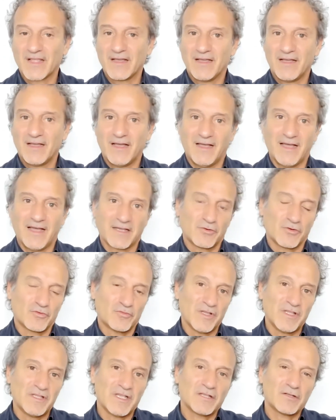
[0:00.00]
Ecco,
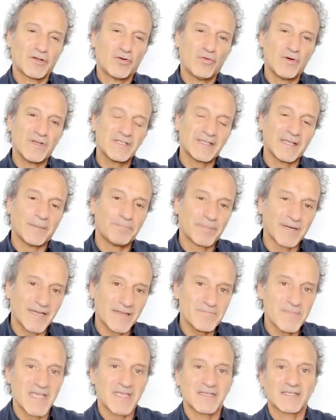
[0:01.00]
quindi questa
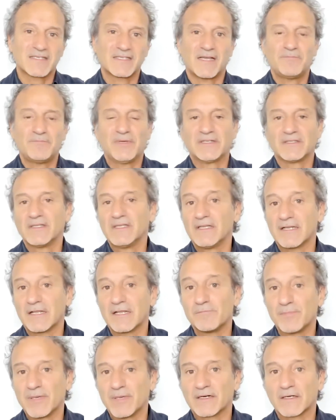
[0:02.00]
premessa per dire
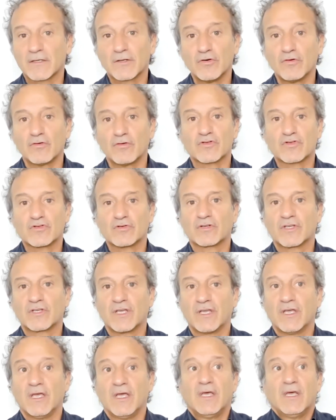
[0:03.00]
il percorso
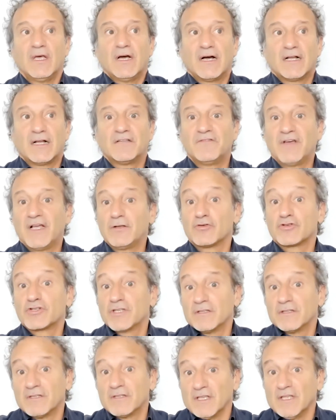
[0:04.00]
che a livello
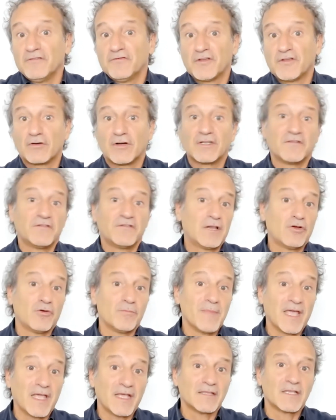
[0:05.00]
scientifico, a livello
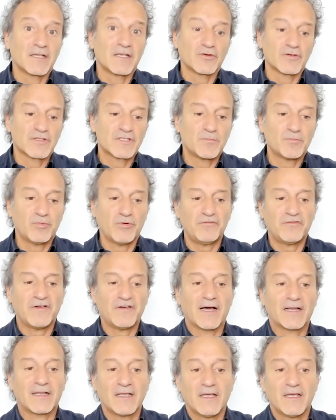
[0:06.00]
medico si può
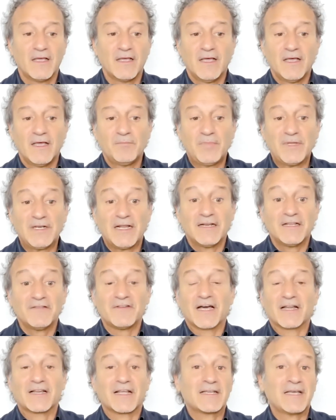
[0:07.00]
fare per
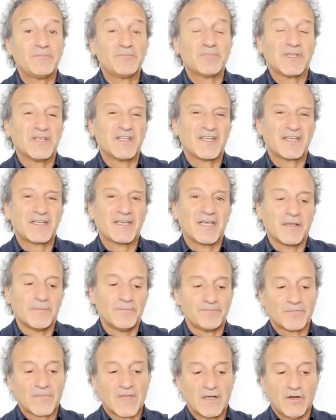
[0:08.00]
arrivare a capire che
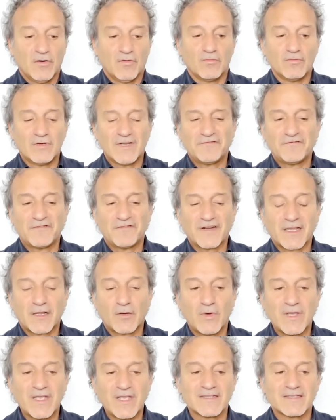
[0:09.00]
una
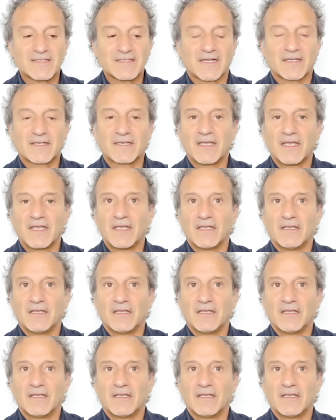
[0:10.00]
frequenza che,